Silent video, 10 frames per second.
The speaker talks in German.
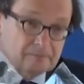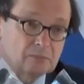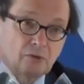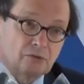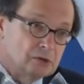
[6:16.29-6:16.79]

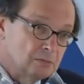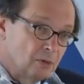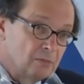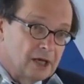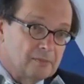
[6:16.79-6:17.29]
für die
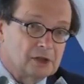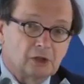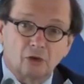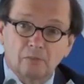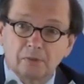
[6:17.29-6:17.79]
Probleme der
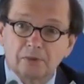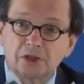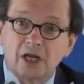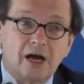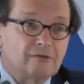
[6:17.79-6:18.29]

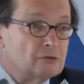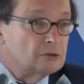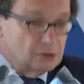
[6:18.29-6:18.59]
Doppelbestrafung und